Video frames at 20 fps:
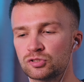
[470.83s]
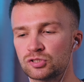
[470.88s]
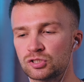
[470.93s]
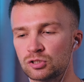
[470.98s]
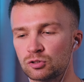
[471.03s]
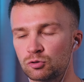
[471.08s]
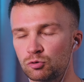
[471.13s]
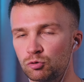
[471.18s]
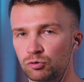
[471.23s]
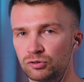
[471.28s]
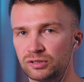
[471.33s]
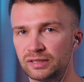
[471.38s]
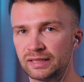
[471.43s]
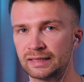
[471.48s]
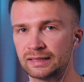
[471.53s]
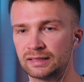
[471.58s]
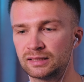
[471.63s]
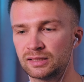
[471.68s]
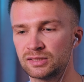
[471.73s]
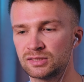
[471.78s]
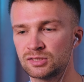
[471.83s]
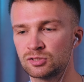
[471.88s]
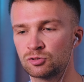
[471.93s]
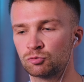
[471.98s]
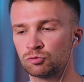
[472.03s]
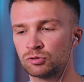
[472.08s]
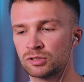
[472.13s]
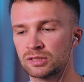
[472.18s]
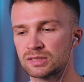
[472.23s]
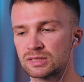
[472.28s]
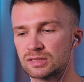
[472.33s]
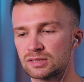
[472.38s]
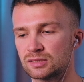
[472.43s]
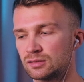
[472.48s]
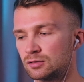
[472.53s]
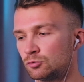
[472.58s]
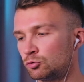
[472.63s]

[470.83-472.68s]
Synco D30. У нас э,